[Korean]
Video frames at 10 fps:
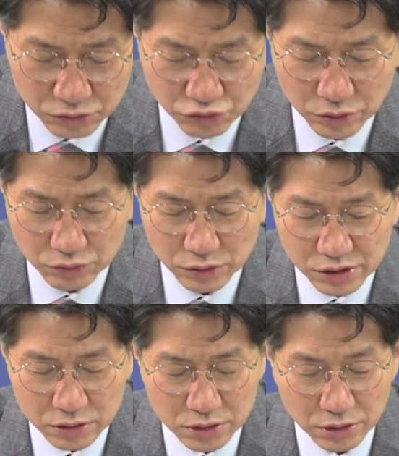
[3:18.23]
수원
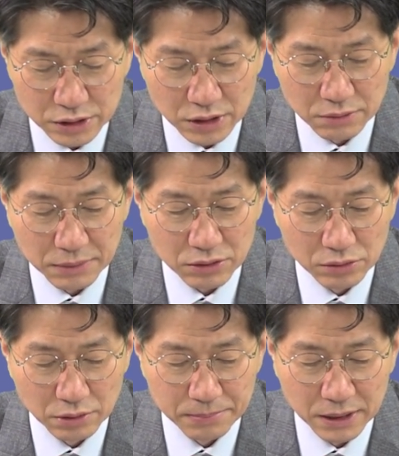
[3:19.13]
월드컵 경기장
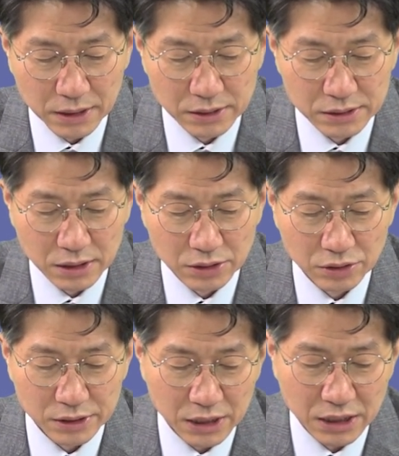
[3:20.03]
바로 옆에 이제
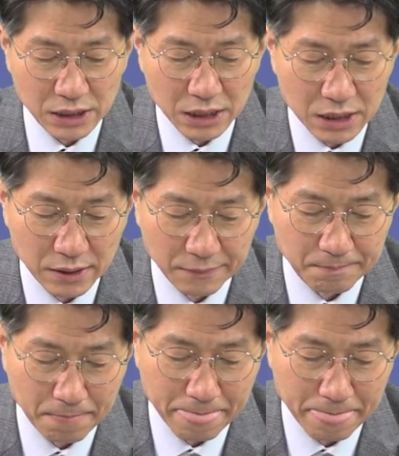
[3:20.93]
여기 생기니까.